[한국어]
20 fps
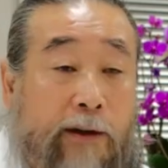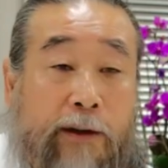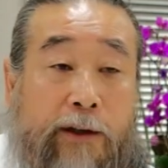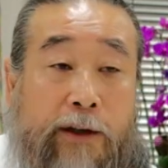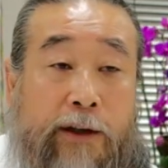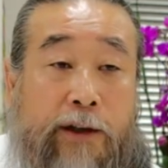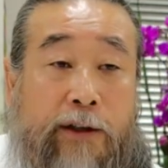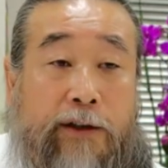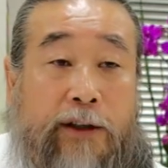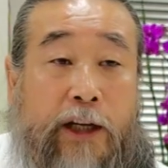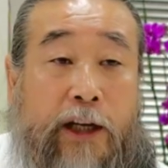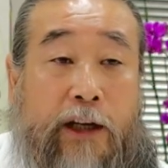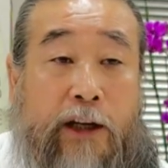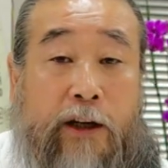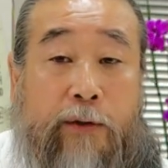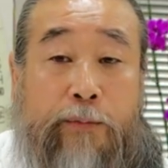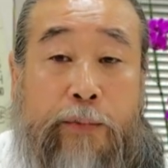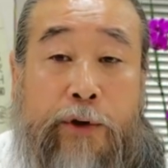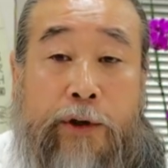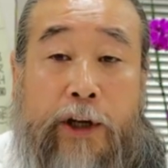이
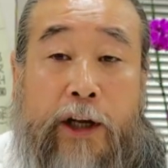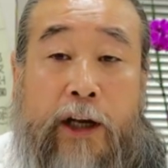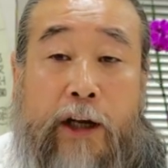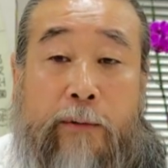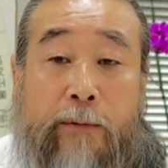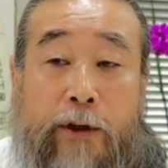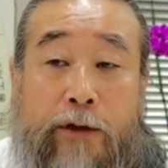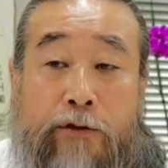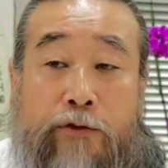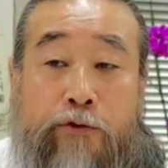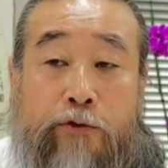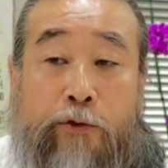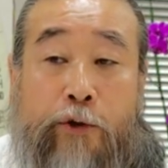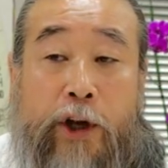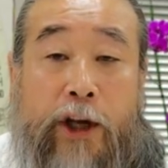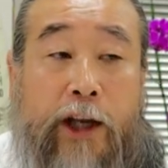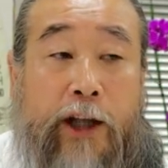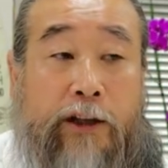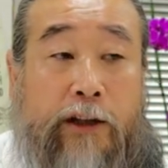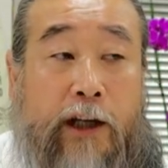사회가 변해가면
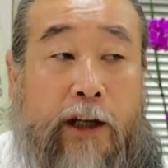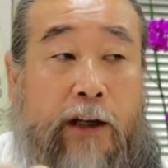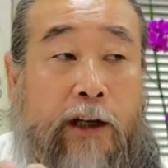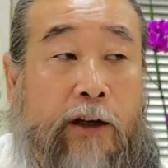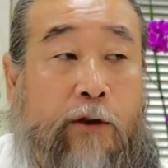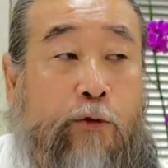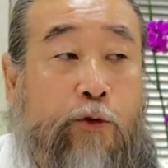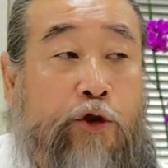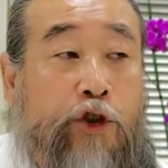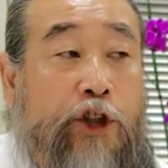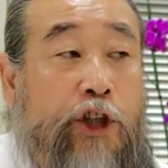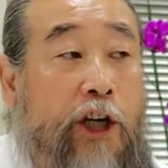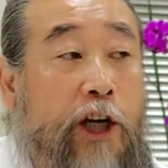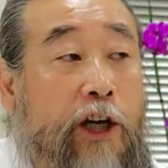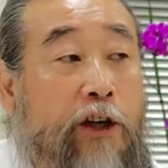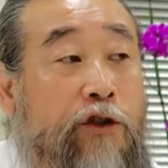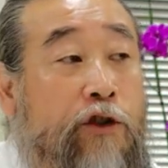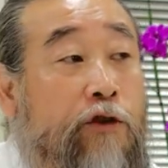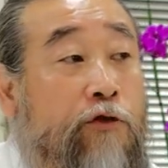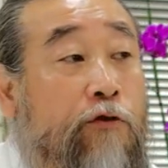유행에 따라갖고
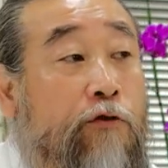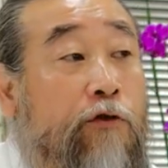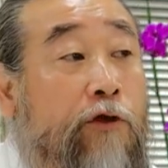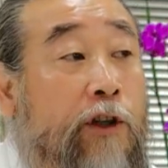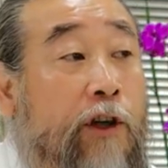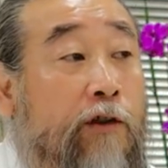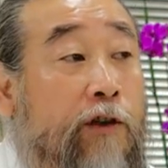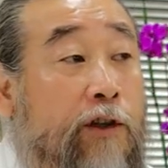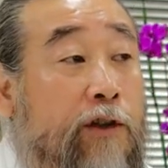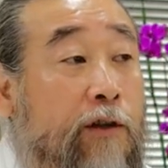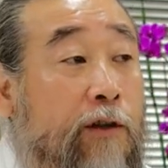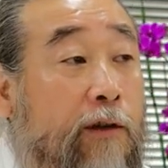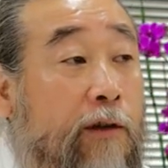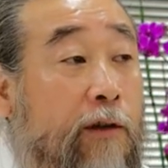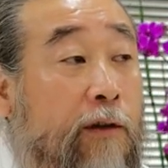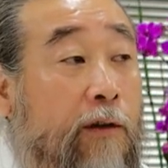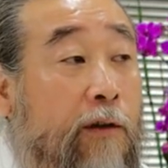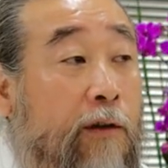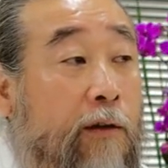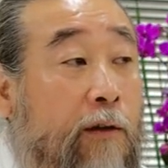지혜가 스스로 나와서
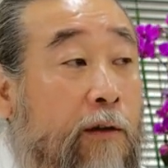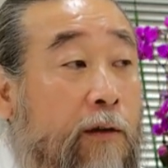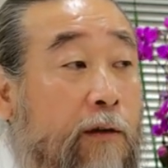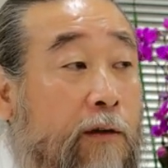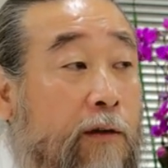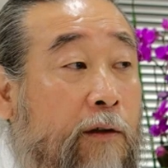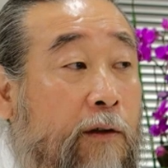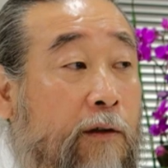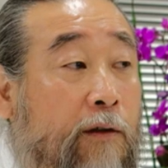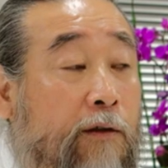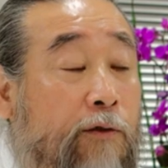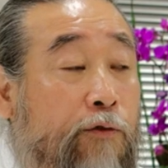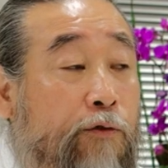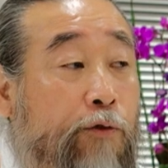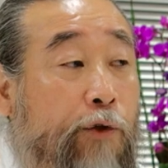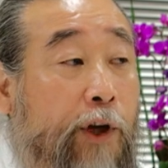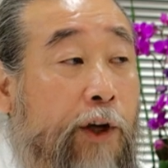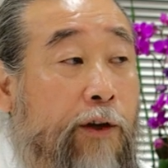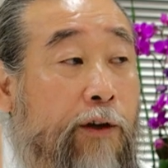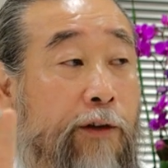그
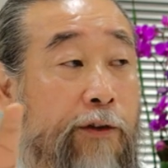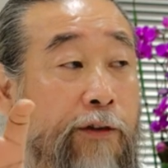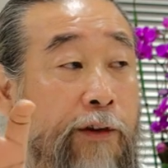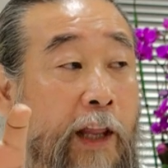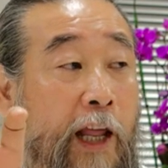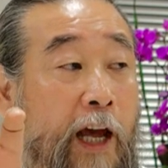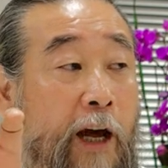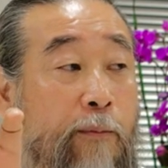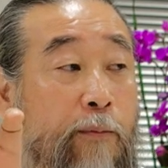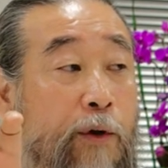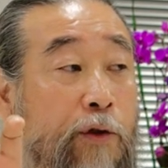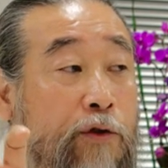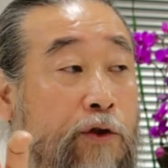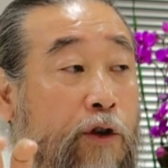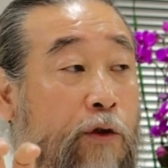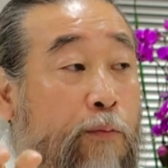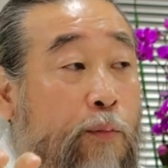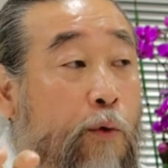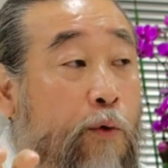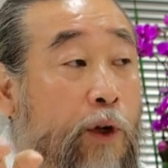유행을 내가
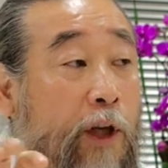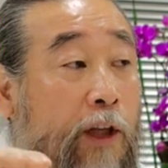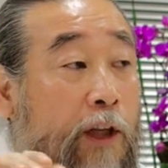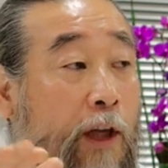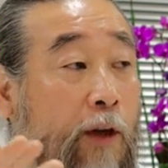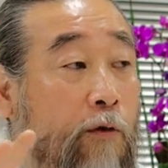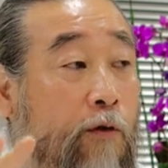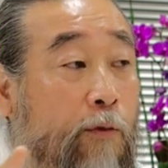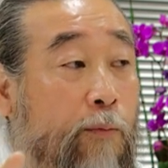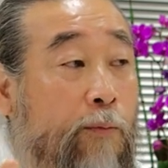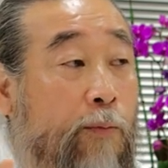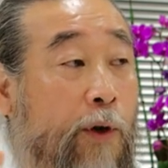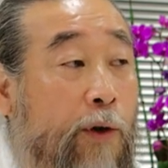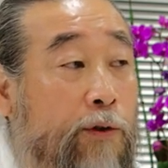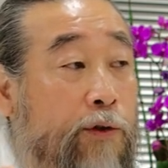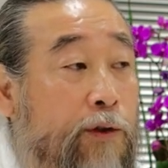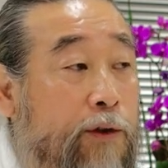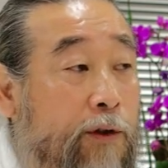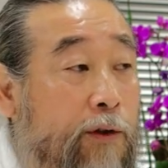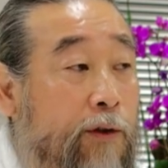먼저 보게 되고
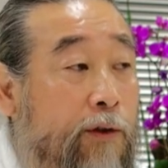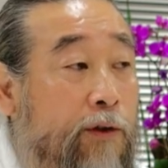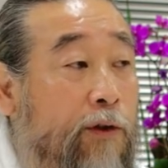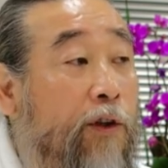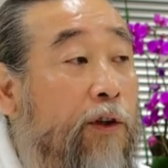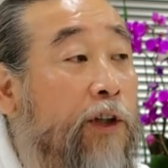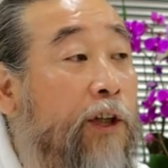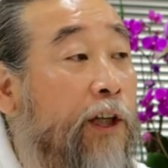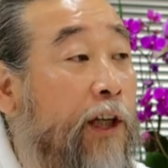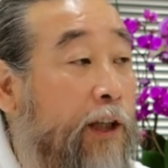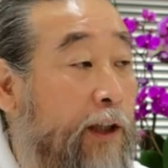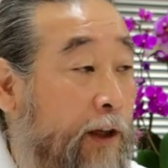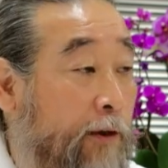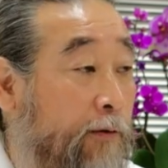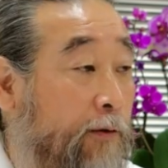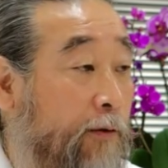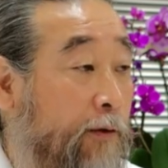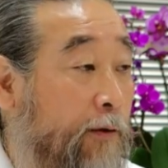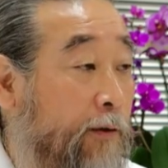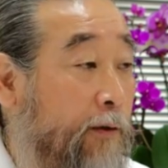먼저 느끼게 되고
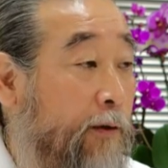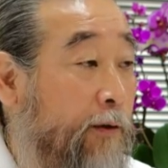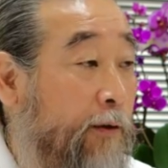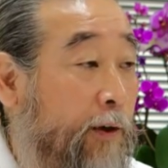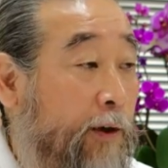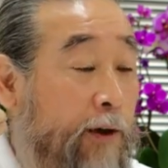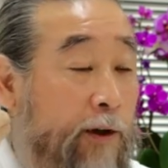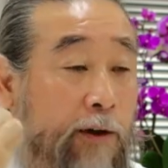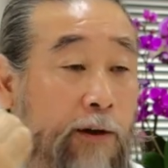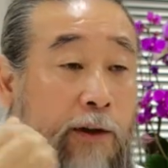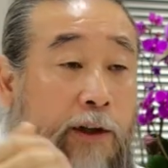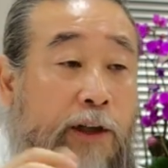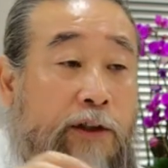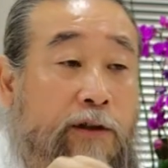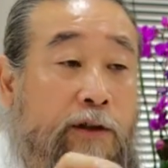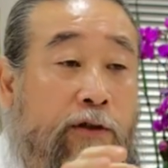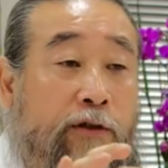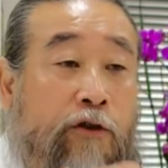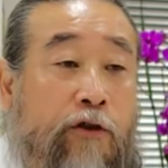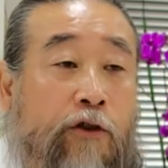이렇게
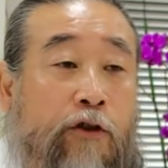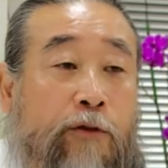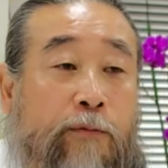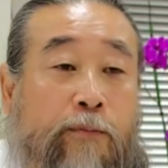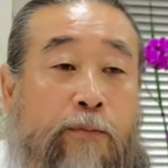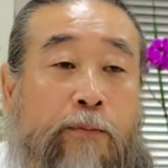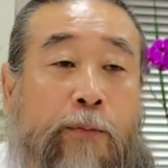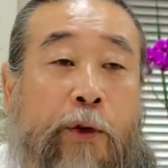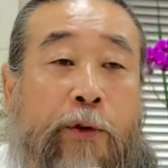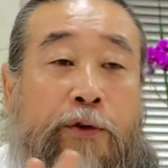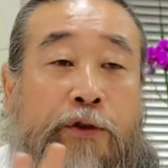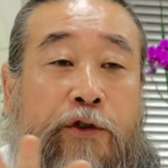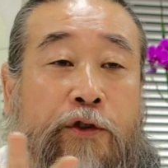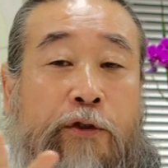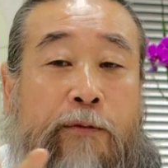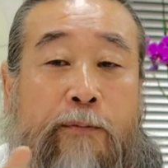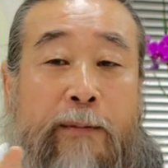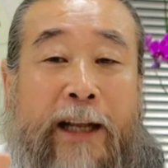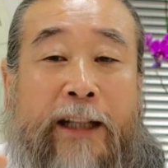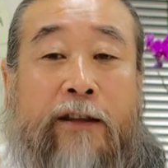해서 그걸
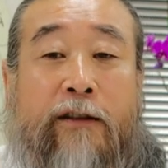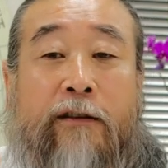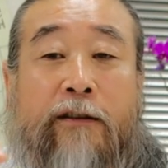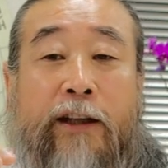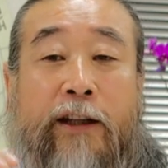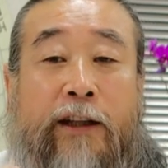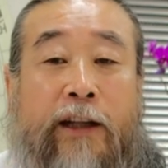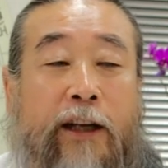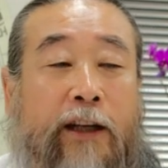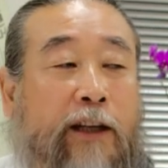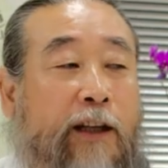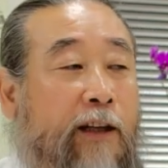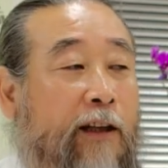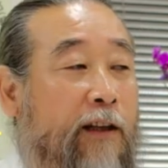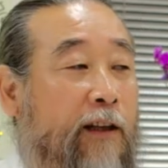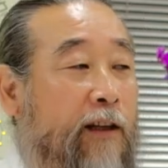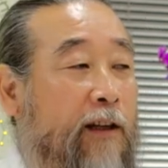먼저 만들게 되니